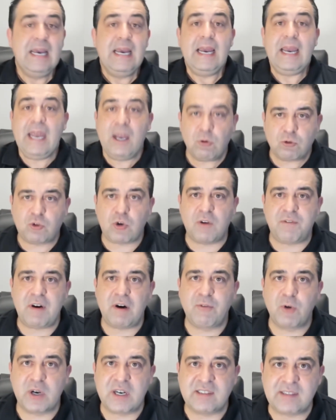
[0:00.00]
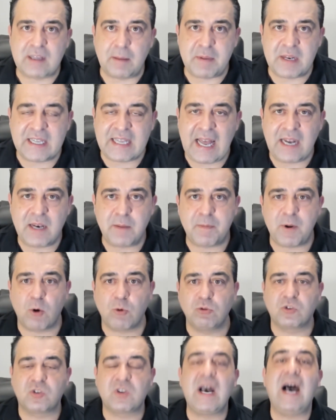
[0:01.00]
Eu sou a favor da estabilidade para
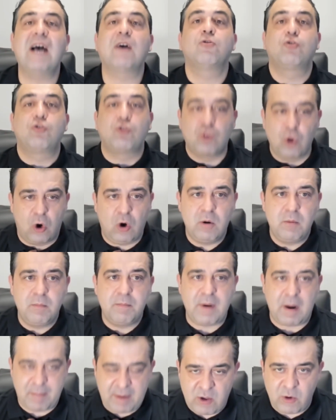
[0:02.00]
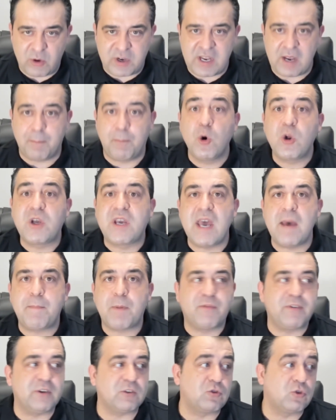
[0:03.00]
alguns cargos? Sou, para a maioria. Por quê,
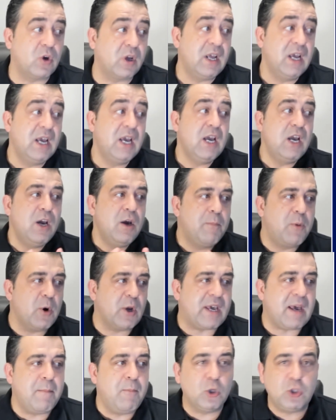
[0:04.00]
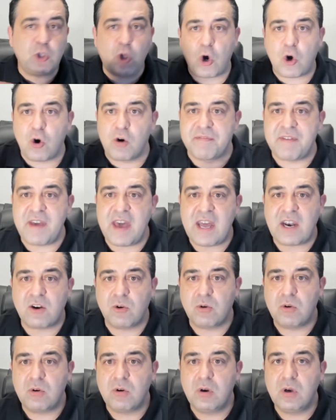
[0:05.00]
professor? Porque mudou o
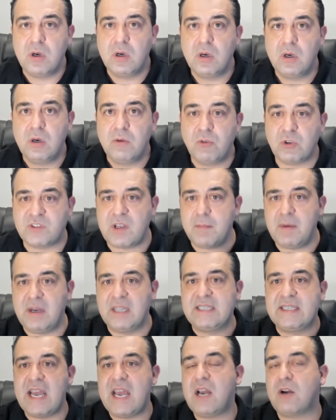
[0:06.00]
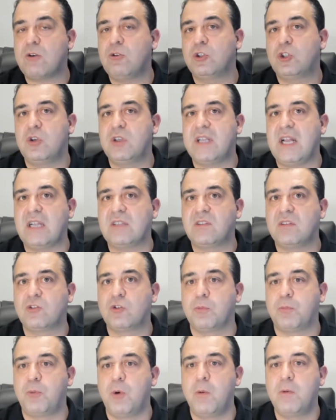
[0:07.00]
governo, você mantém a continuidade do
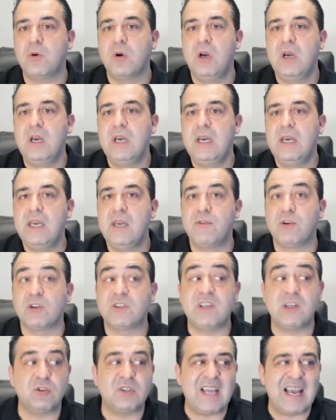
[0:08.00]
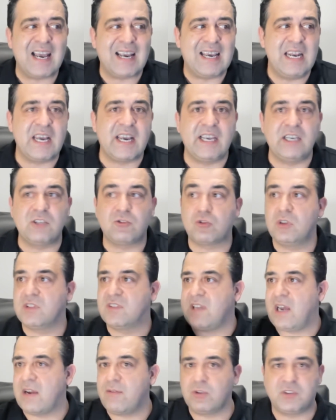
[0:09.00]
serviço público, e você não tem aquele risco de
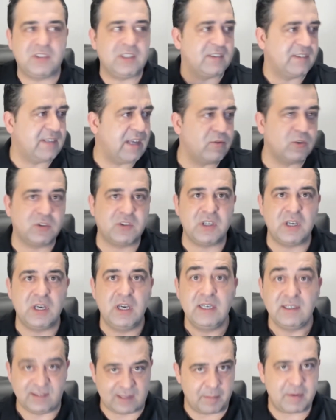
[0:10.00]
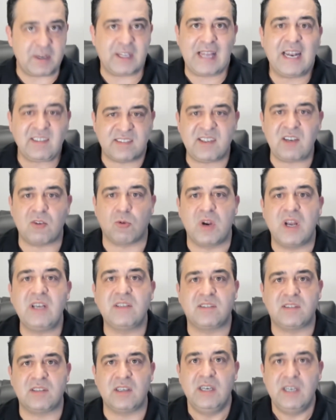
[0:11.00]
sai você, sai você. Estabilidade e
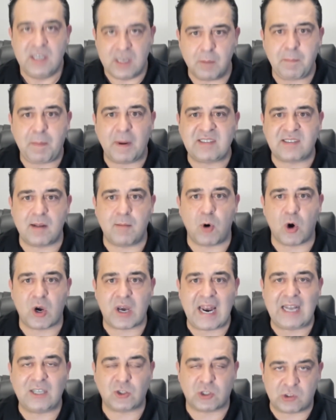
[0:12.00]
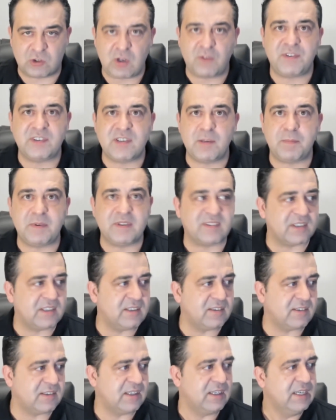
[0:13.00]
segurança em país democrático é só fazer
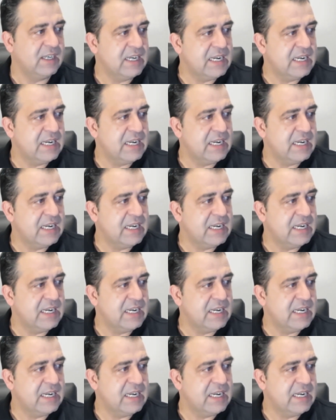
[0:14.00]
pesquisa.